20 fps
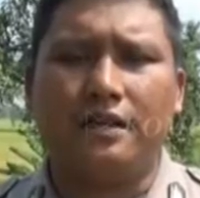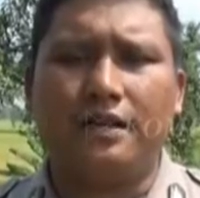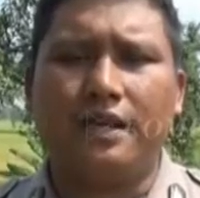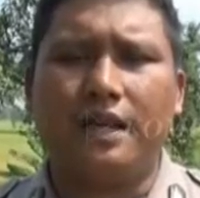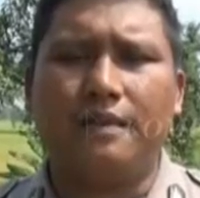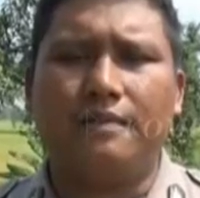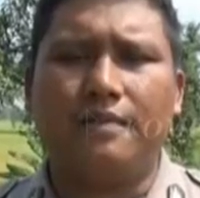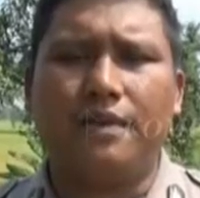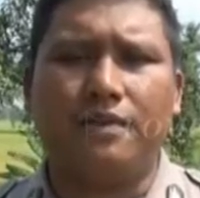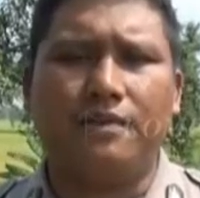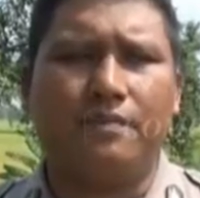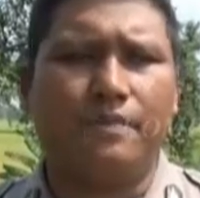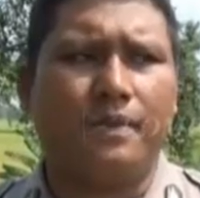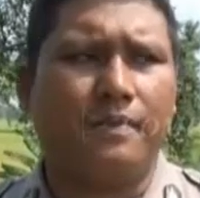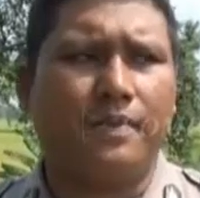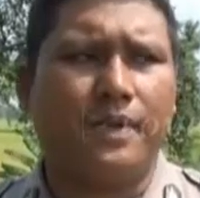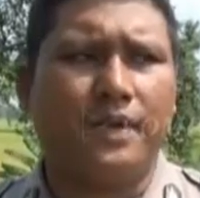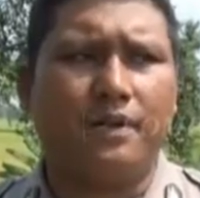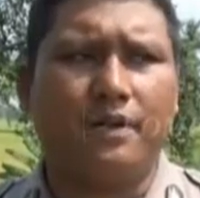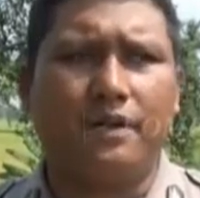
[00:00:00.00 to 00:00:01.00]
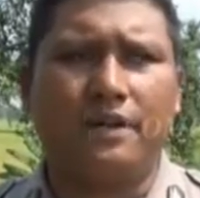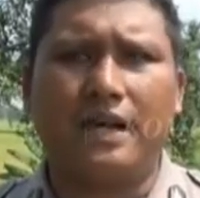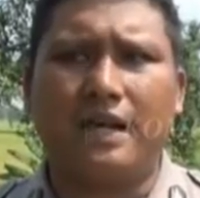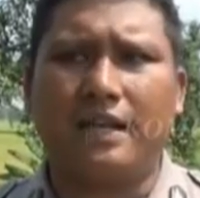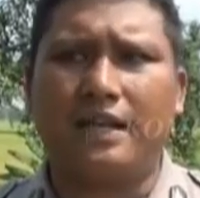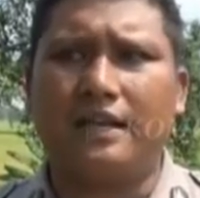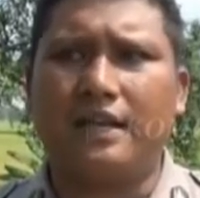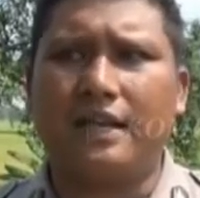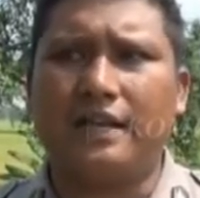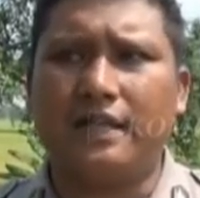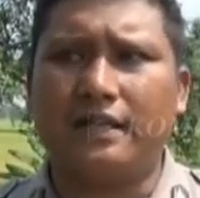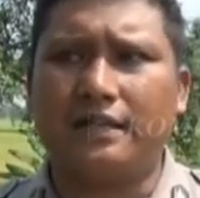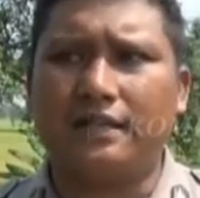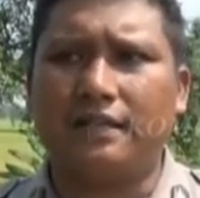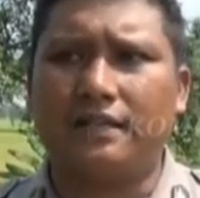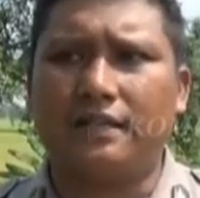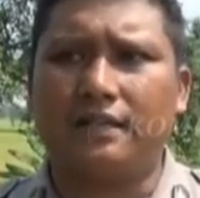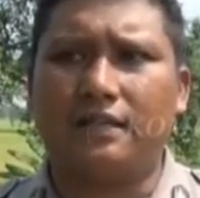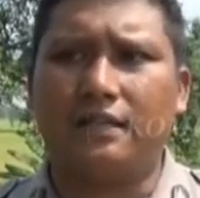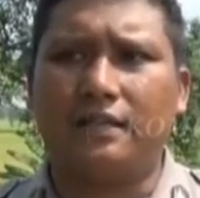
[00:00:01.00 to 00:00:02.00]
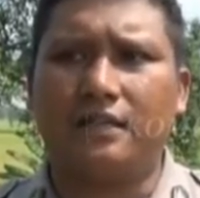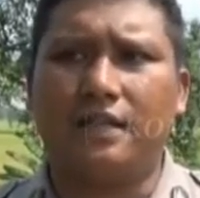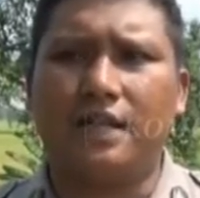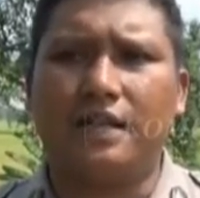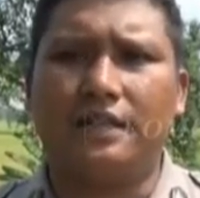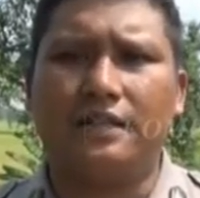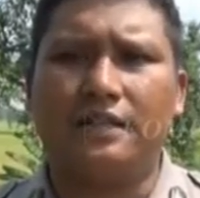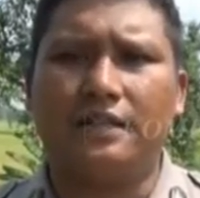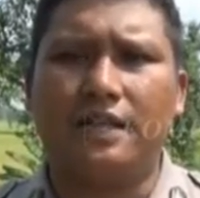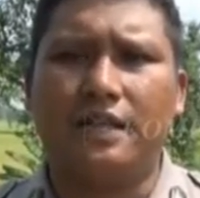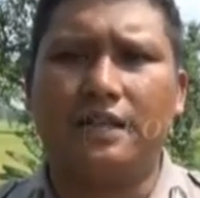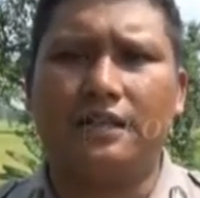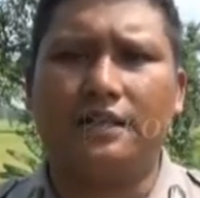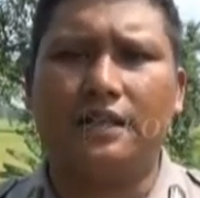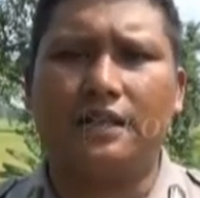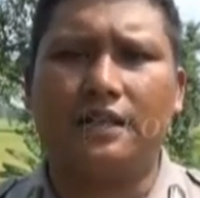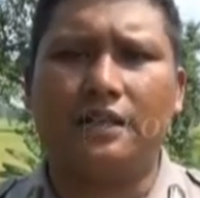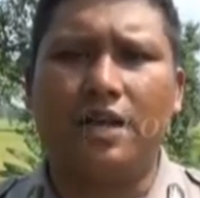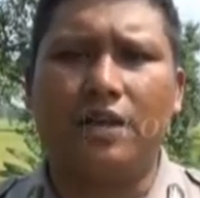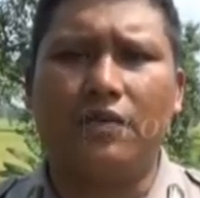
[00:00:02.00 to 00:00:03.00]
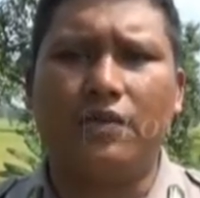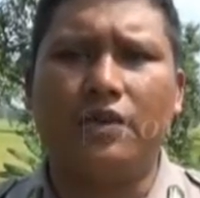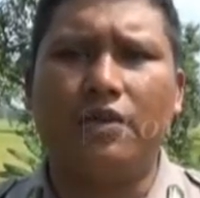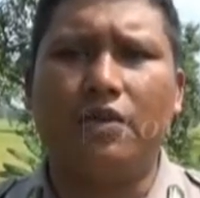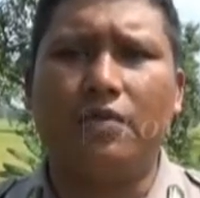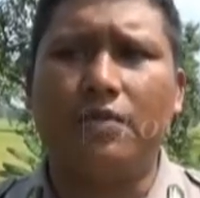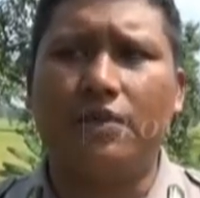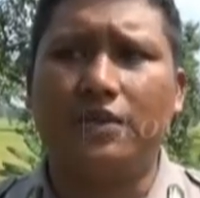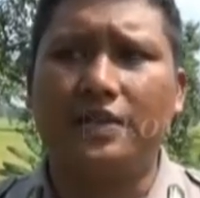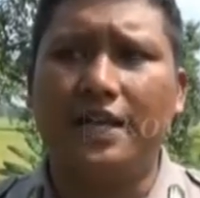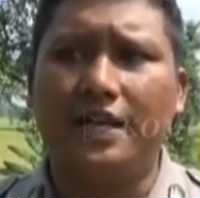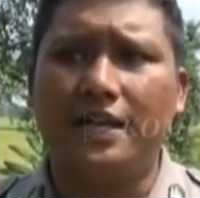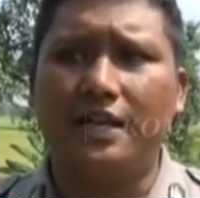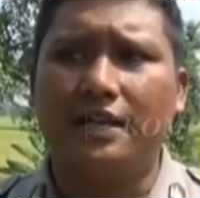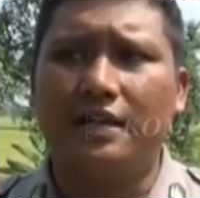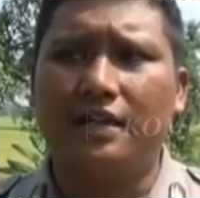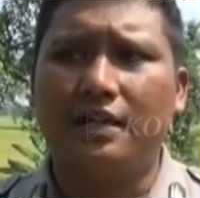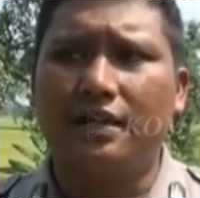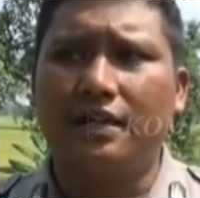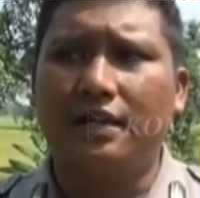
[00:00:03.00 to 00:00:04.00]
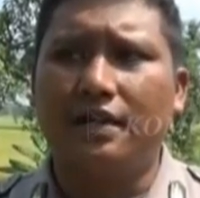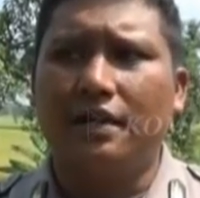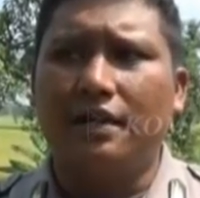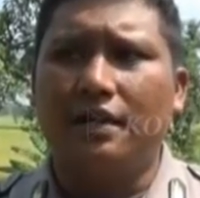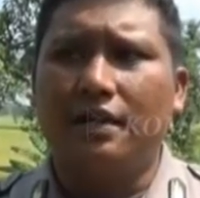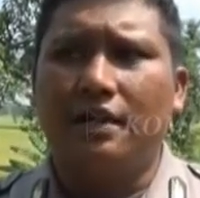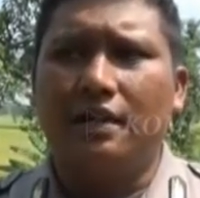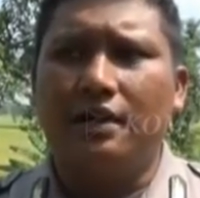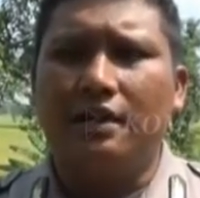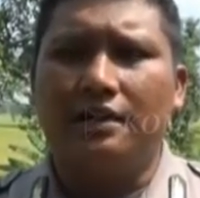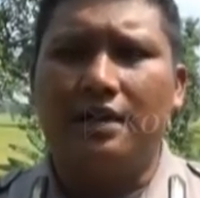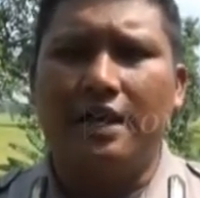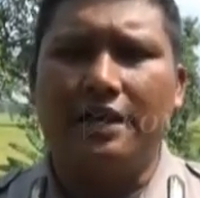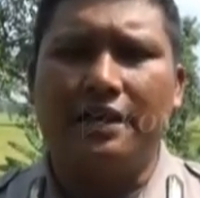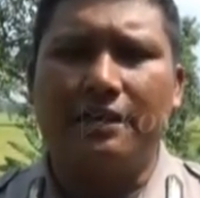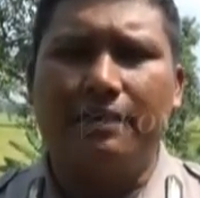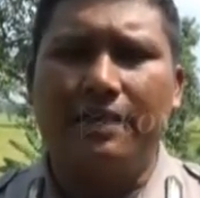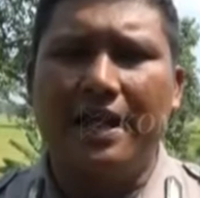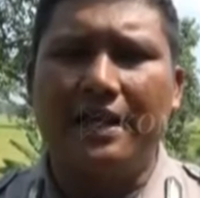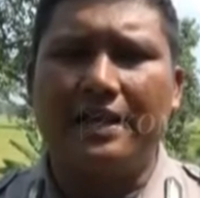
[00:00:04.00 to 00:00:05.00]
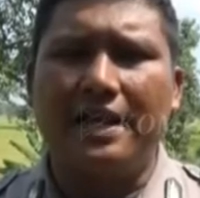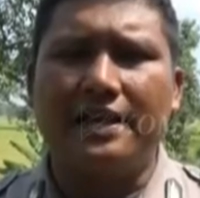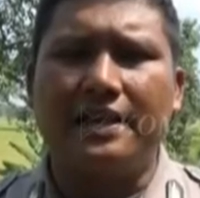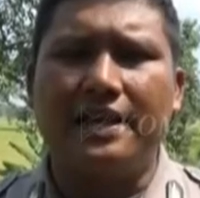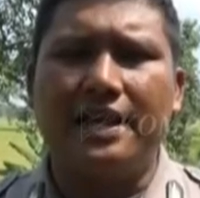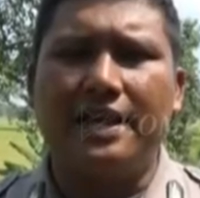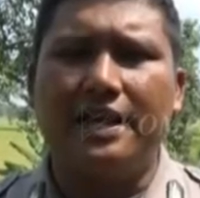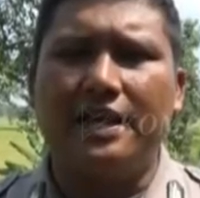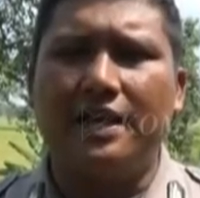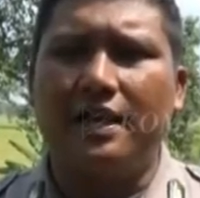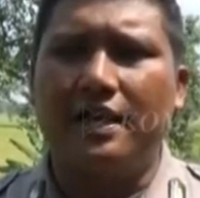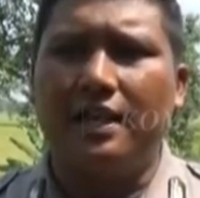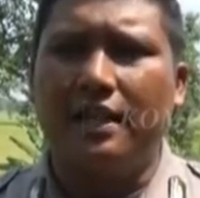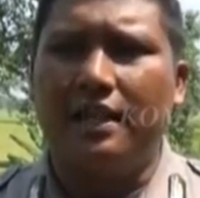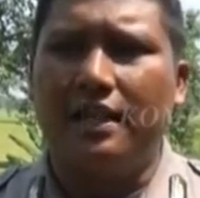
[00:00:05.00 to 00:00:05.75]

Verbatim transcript: hendak mau berbelok ke arah kanan yang tidak diketahui nopolnya dan di belakangnya